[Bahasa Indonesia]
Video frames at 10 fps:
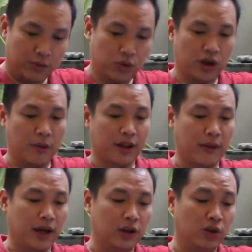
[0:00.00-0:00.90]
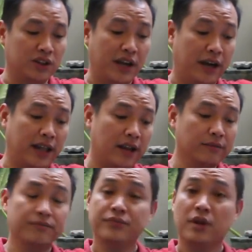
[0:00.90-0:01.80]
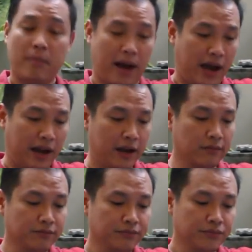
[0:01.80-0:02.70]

Kebutuhan yang pertama yaitu kesehatan, makanan,